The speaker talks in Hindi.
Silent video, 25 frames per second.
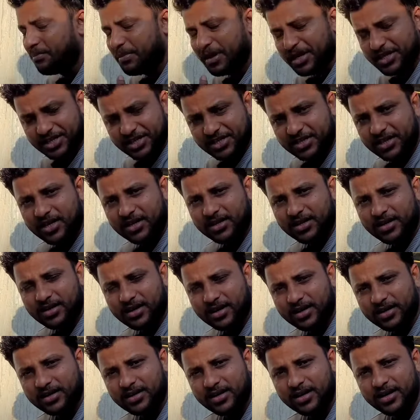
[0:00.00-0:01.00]
मशीन के अंदर
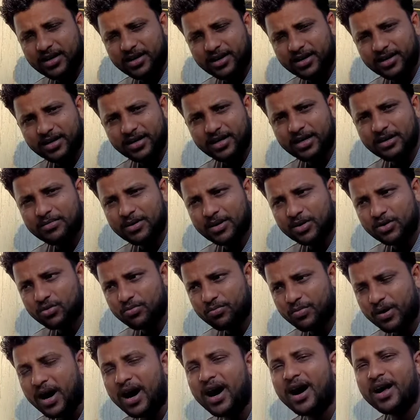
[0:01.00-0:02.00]
रख दिया रखने के बाद वो
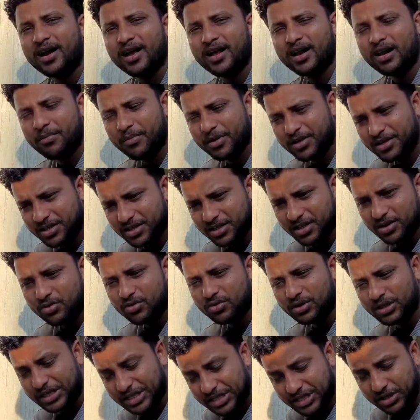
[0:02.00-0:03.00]
बाहर आ रहा मशीन से
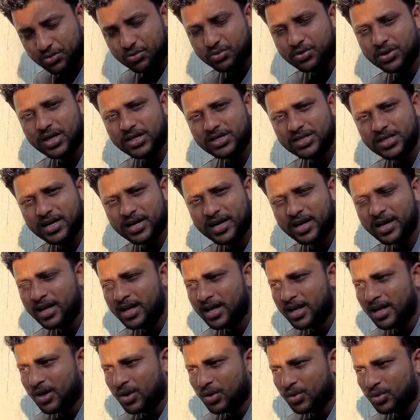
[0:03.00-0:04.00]
नीचे उतर जा रहा है
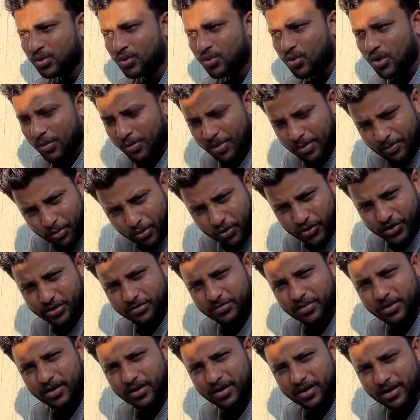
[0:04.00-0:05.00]
तो वहाँ पे पोटी
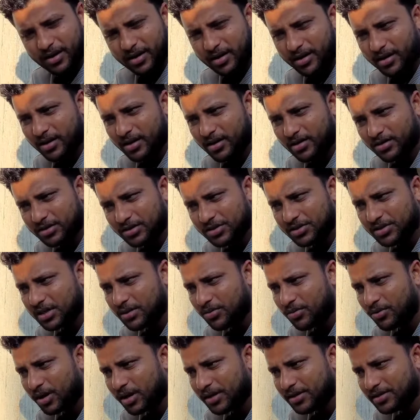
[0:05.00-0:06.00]
वगैरह कर रहा डिस्टर्ब
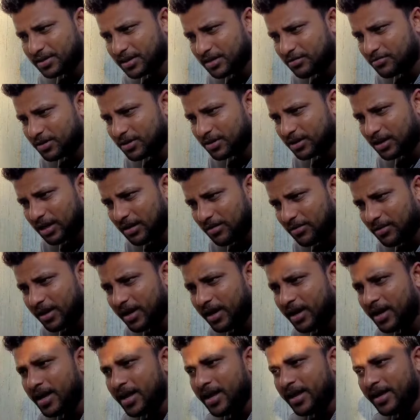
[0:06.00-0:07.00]
हो रहा है इसका मतलब ये
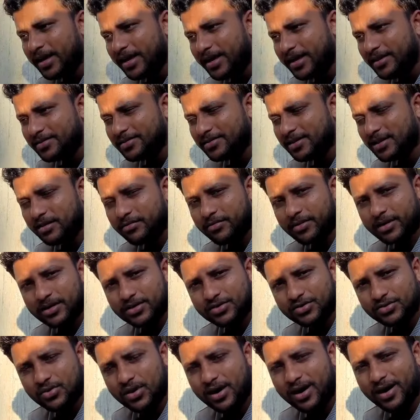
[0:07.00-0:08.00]
है इन सारा
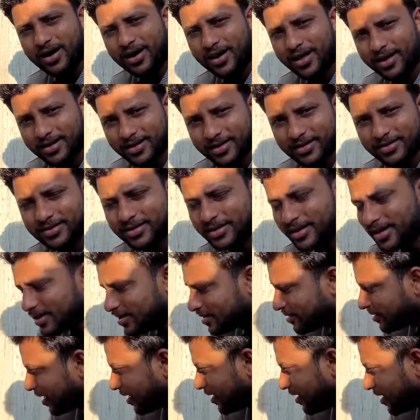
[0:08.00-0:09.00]
बर्ड्स को अलग ही
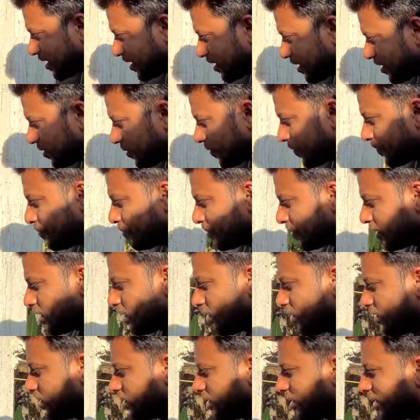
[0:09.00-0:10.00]
केस तैयार करो
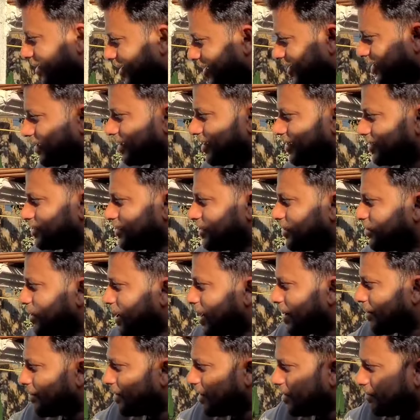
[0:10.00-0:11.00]
और अलग केस देखो
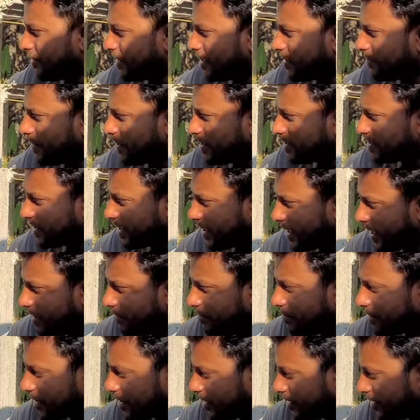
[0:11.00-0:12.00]
अभी मेरे पास यही
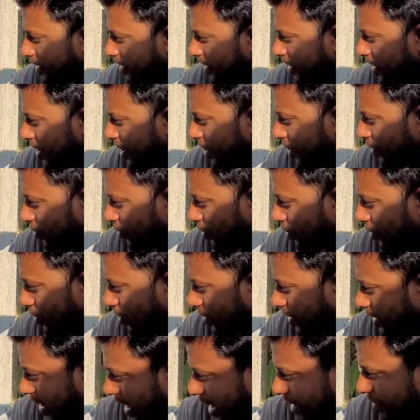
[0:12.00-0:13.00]
पड़ा था तो
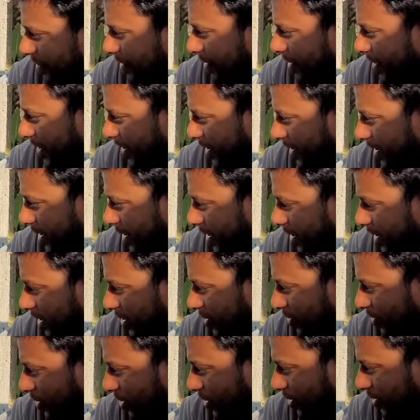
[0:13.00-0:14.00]
यहाँ पे मैंने रखा
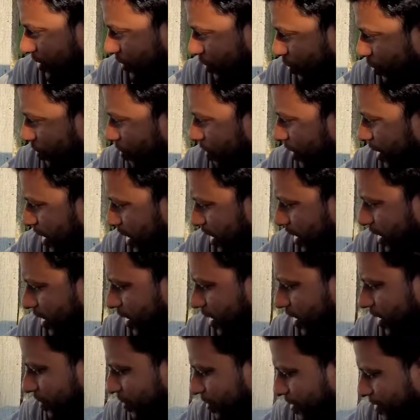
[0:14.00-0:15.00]
और धूप में रखा
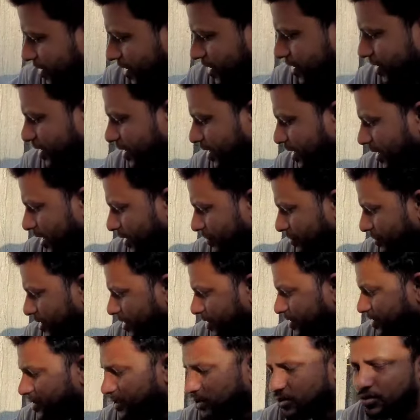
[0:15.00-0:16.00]
और अभी सर्दी का टाइम
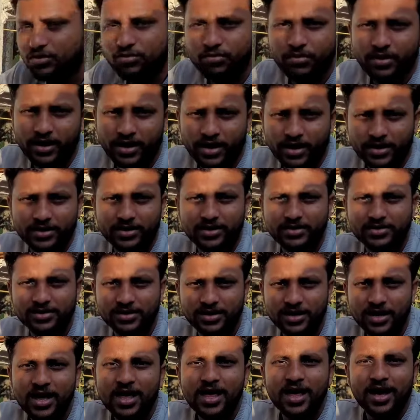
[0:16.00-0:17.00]
बर्ड्स को धूप में रखने
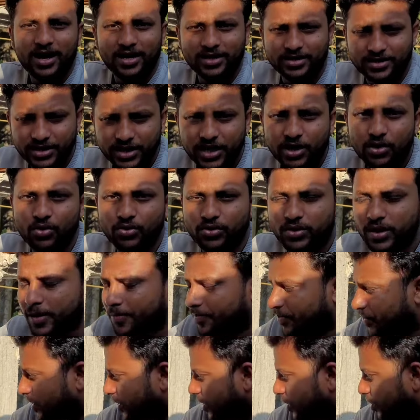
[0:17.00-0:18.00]
से अच्छा होता है
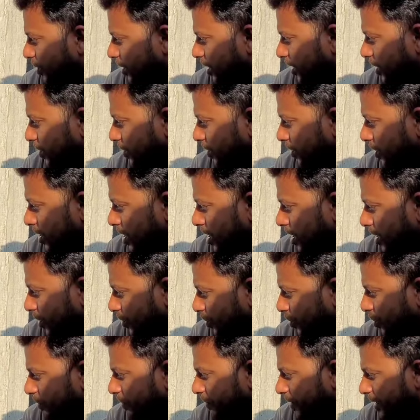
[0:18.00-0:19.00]
क्यों देखियो
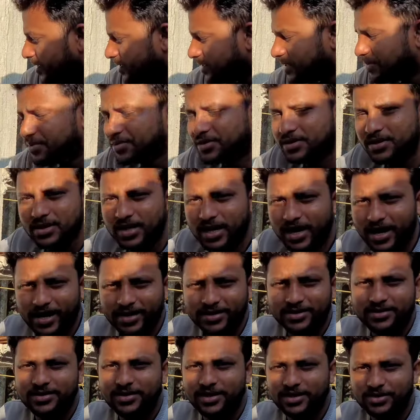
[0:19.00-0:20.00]
धूप में सबसे
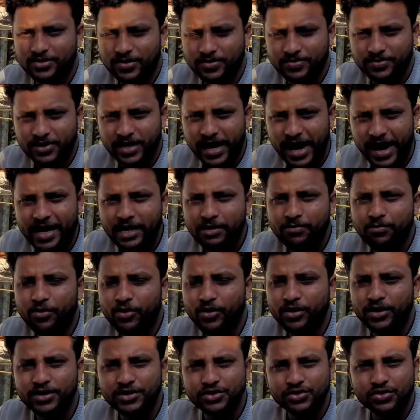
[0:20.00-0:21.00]
अच्छा सबसे
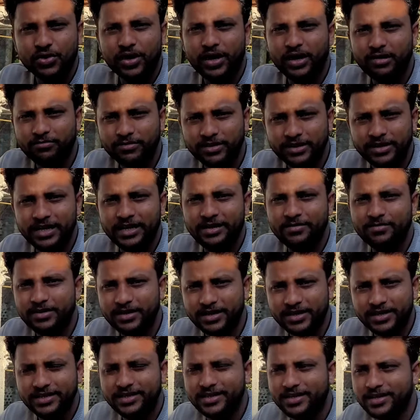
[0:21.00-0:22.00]
इम्पोर्टेंट जो है विटामिन
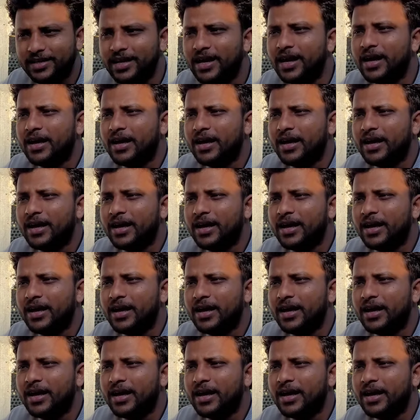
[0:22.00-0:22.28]
डी थ्री